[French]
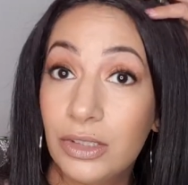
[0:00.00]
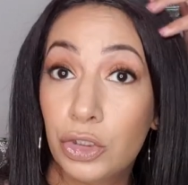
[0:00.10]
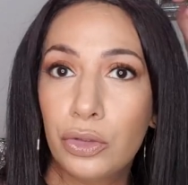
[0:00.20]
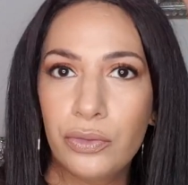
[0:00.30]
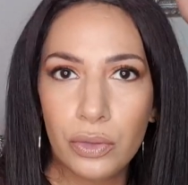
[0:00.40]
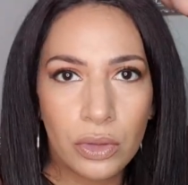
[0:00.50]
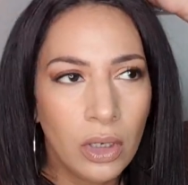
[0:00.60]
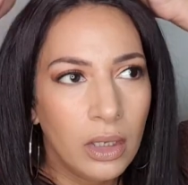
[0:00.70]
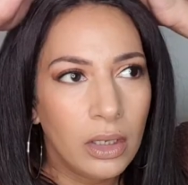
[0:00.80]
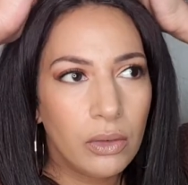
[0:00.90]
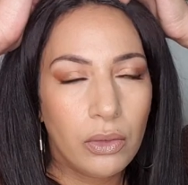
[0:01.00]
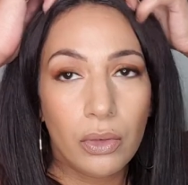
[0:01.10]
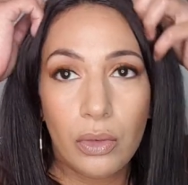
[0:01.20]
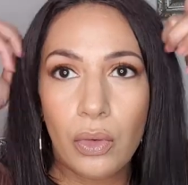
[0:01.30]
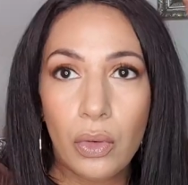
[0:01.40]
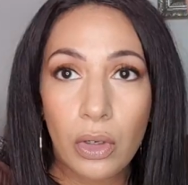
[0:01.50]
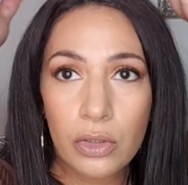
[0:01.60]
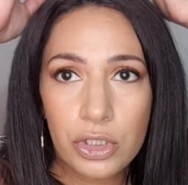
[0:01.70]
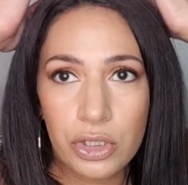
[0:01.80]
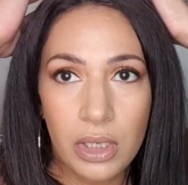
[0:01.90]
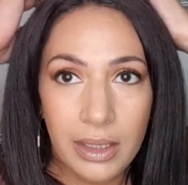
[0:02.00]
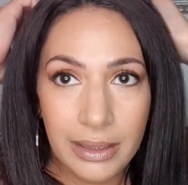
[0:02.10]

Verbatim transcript: cheveux euh, orange.